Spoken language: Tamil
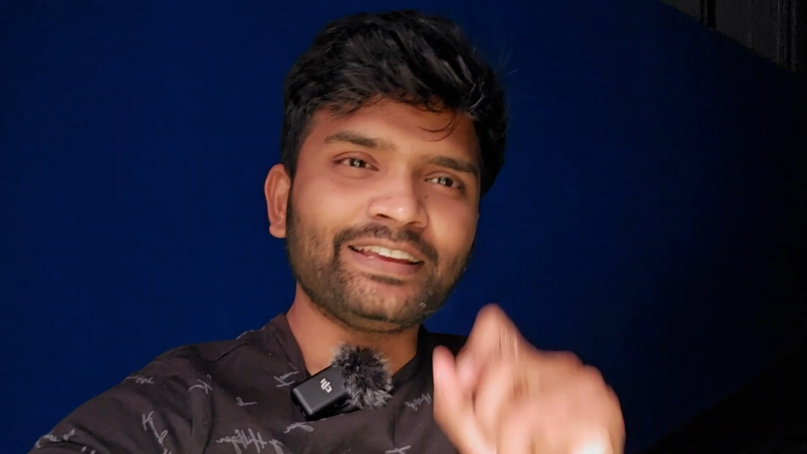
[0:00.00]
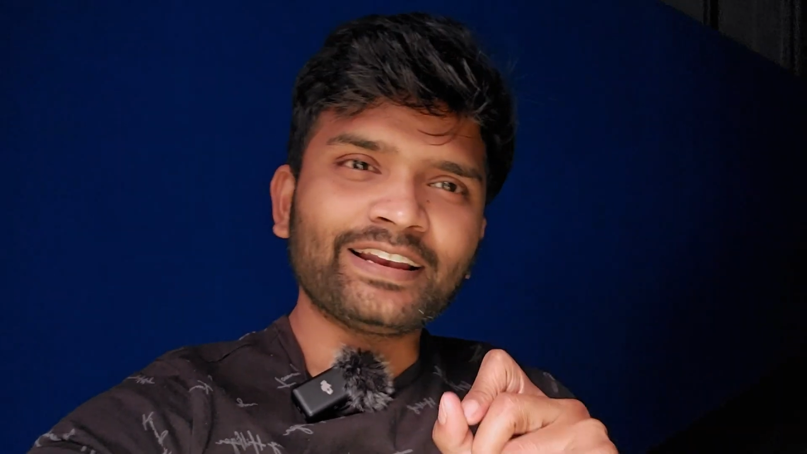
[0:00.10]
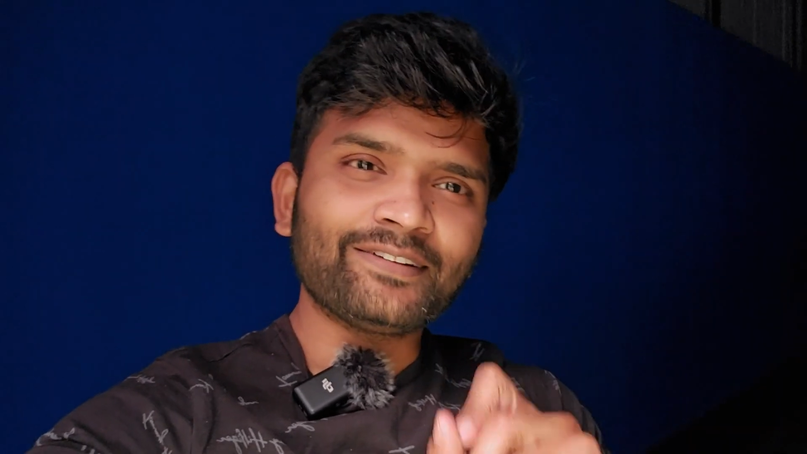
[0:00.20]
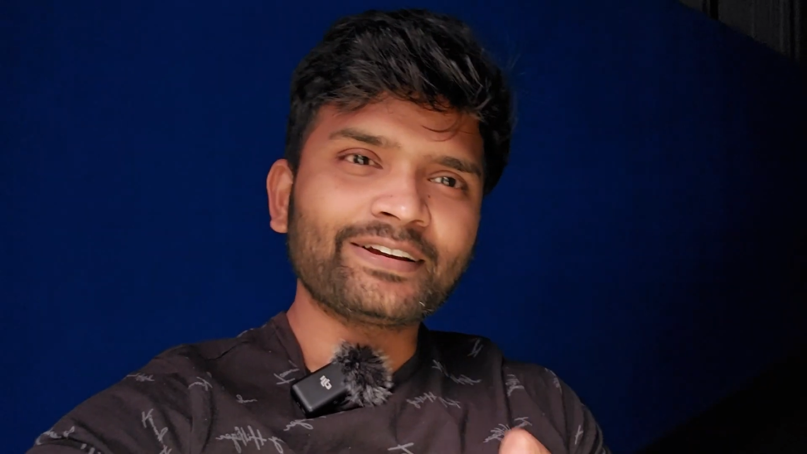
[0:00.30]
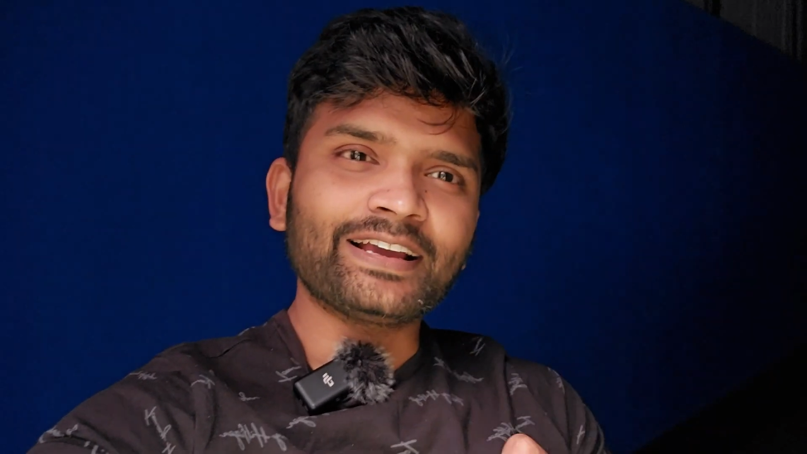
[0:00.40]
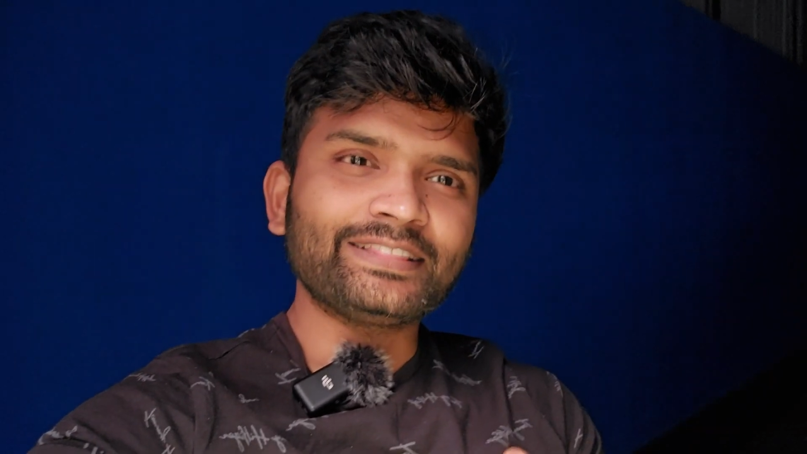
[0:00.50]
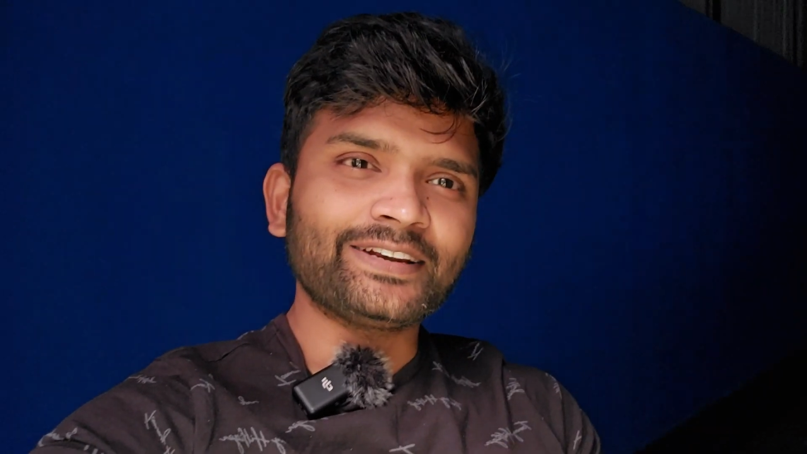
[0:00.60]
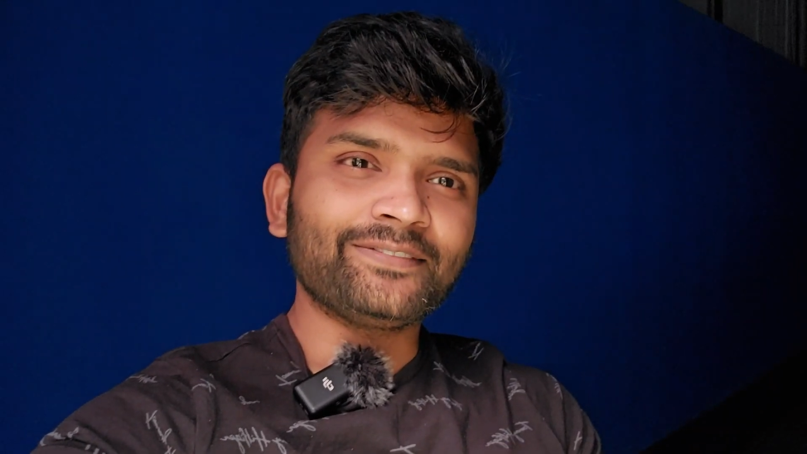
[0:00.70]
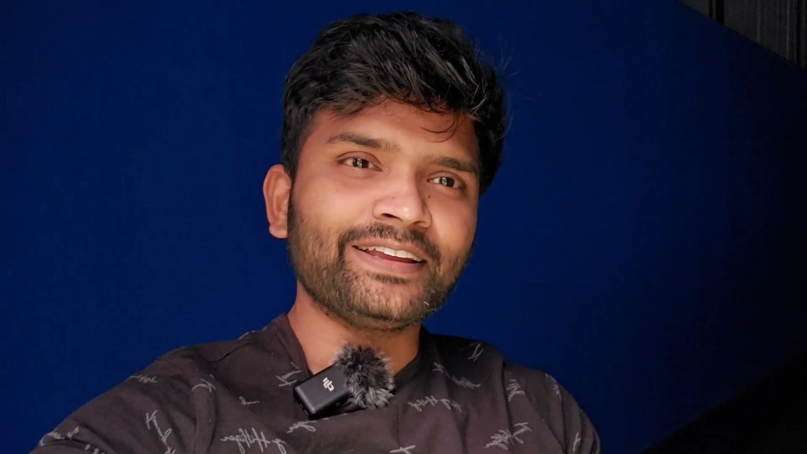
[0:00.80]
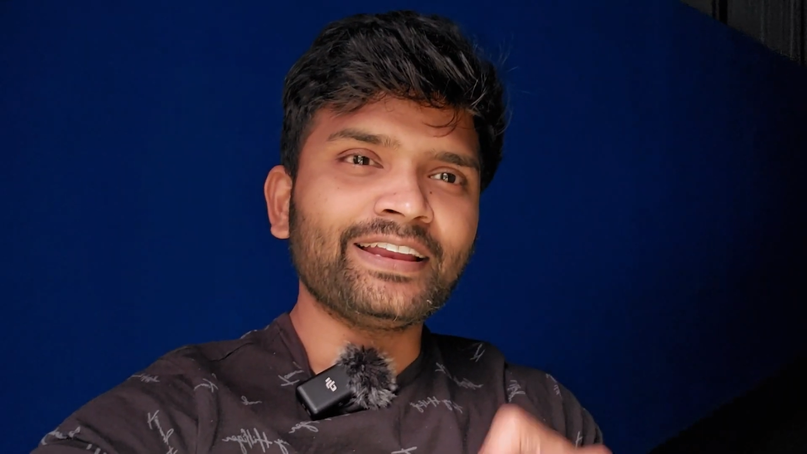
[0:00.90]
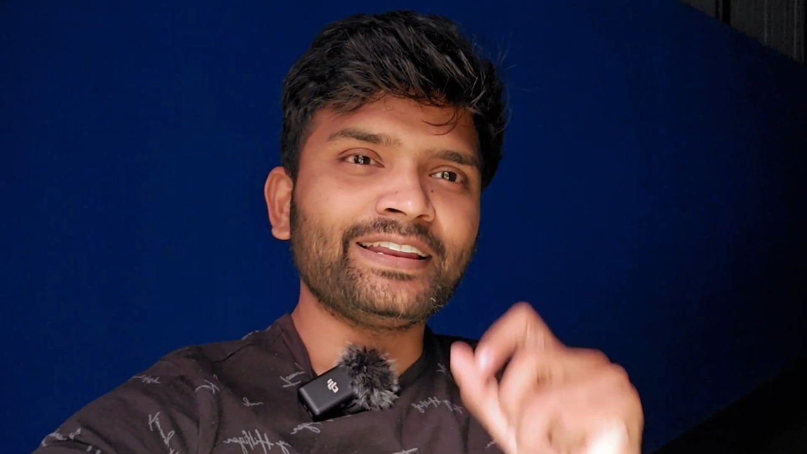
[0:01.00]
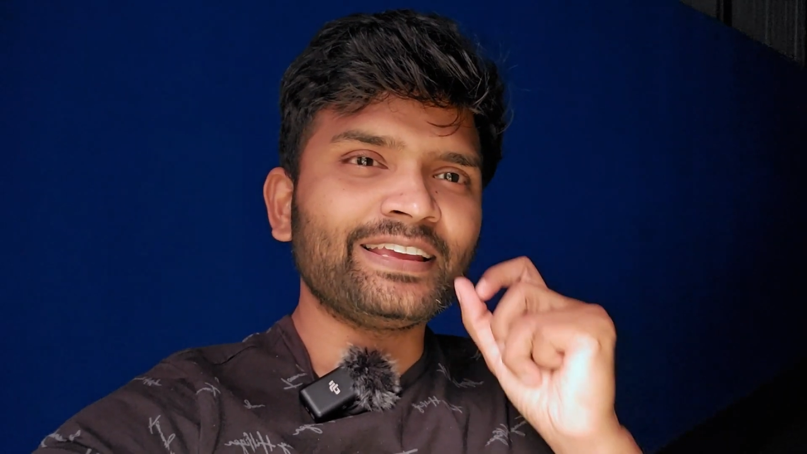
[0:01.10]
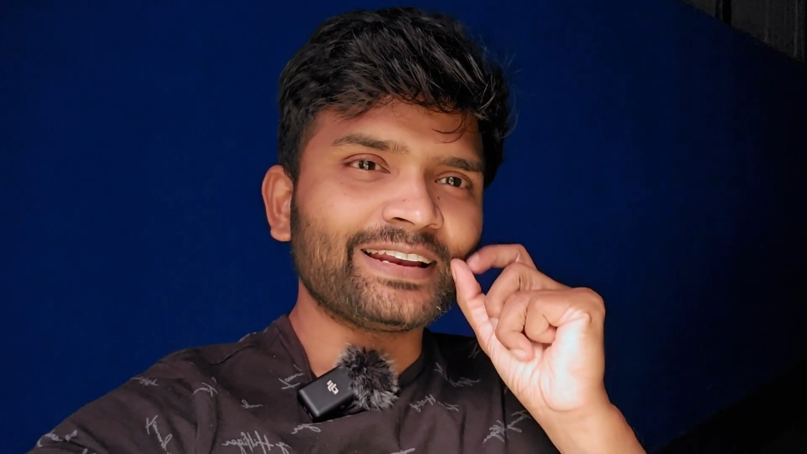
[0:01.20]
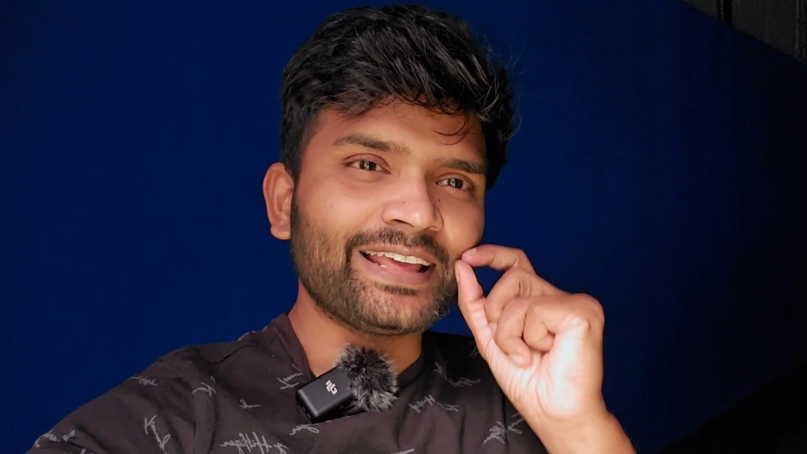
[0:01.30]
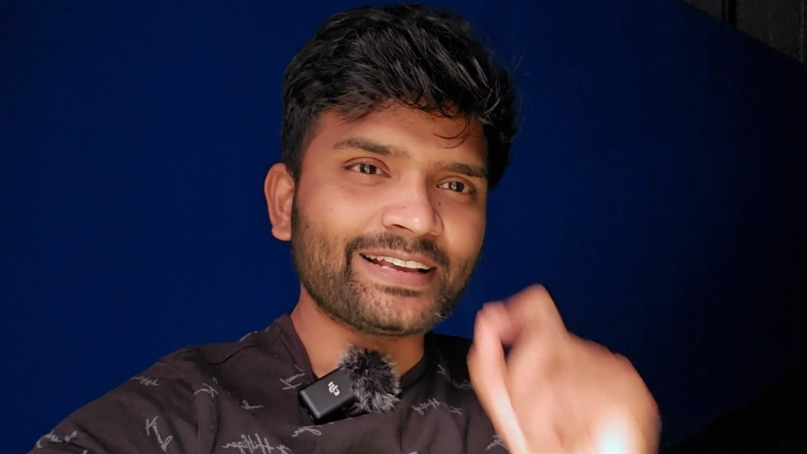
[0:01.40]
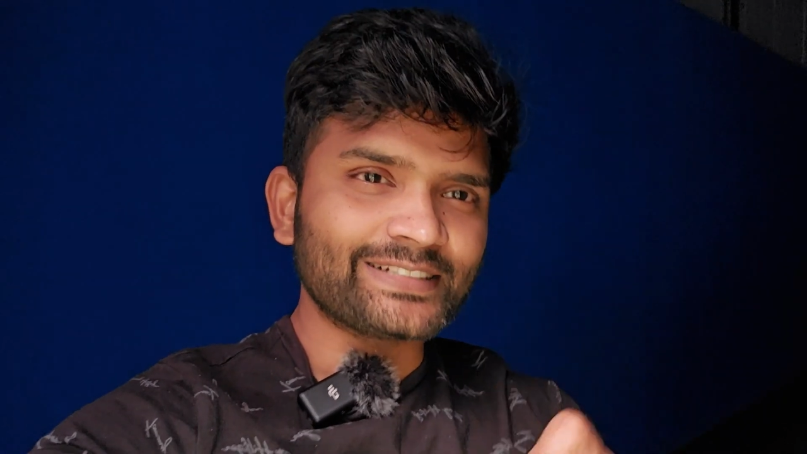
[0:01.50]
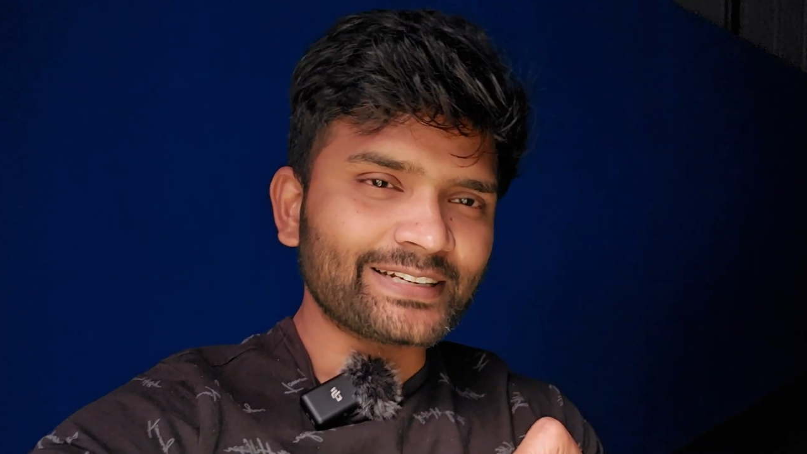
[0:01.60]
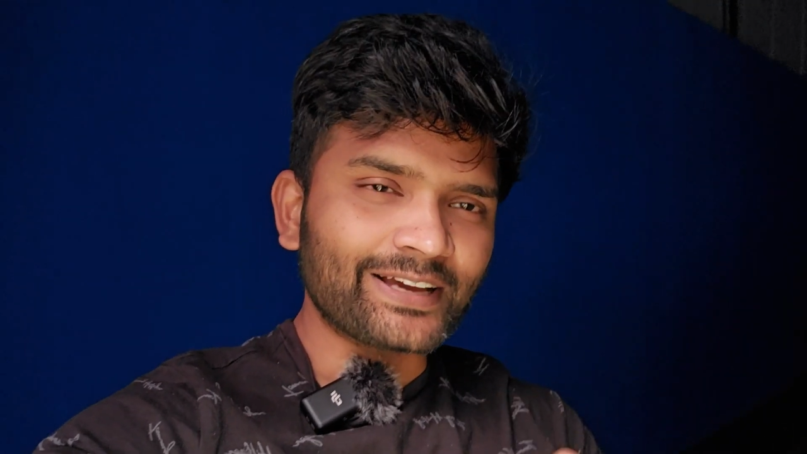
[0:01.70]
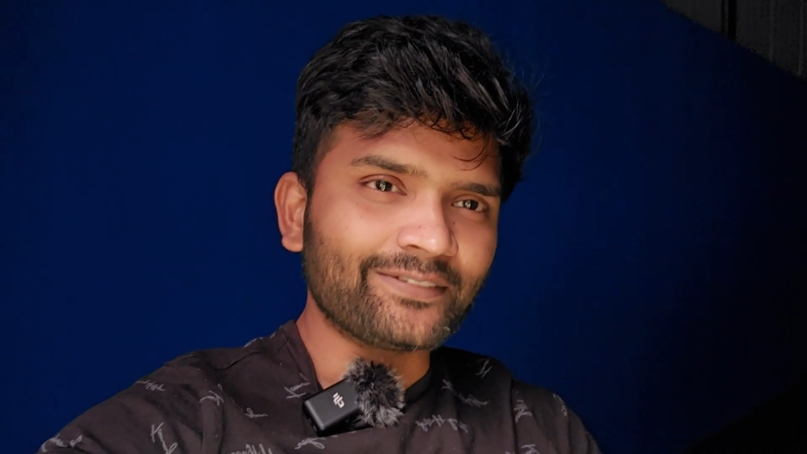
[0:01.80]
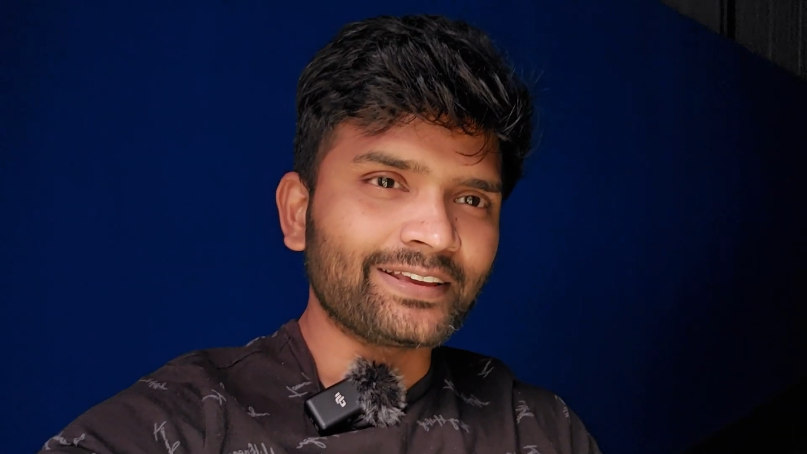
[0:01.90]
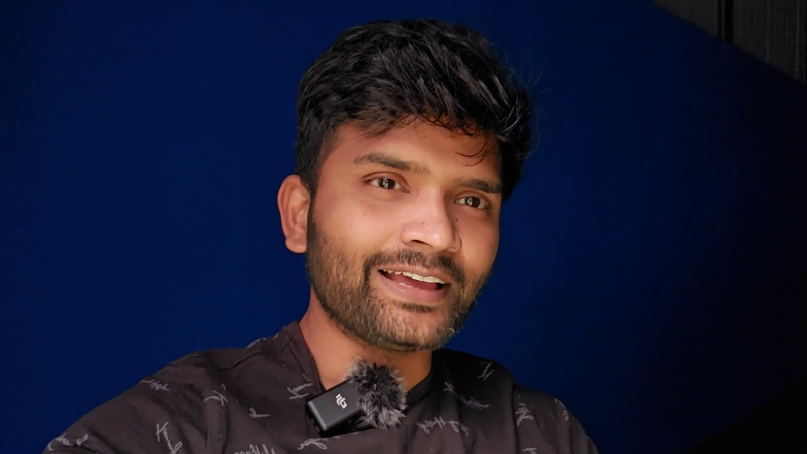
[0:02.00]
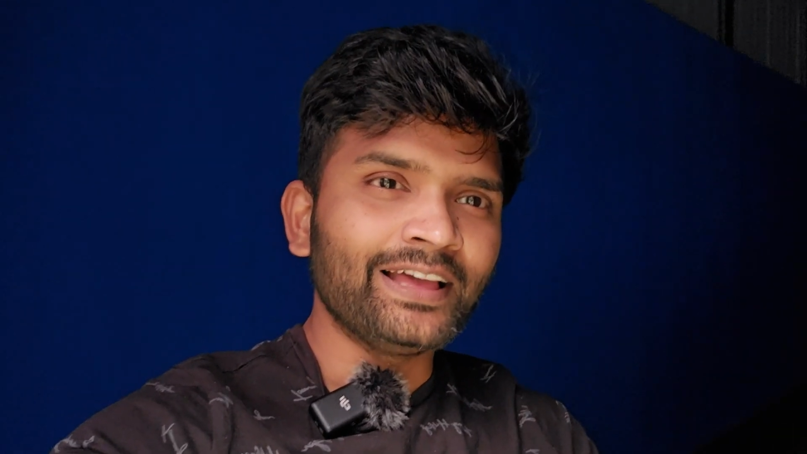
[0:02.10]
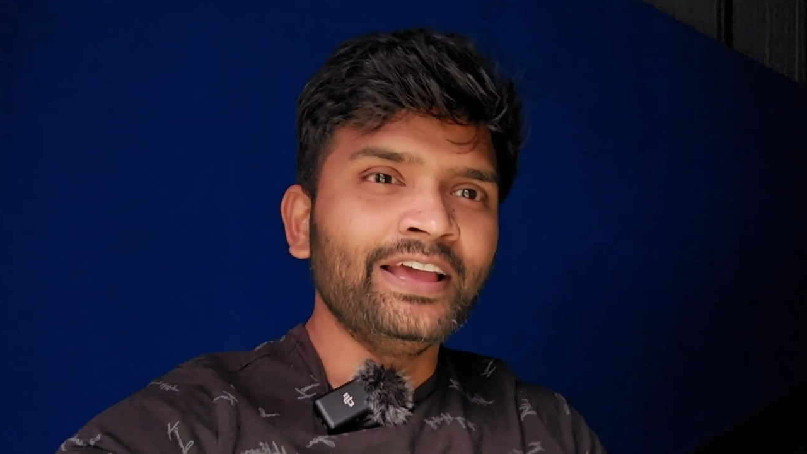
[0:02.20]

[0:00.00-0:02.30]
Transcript: நீங்களாவே கைத்தட்டுவீங்க நீங்களே எக்ஸைட் ஆவீங்க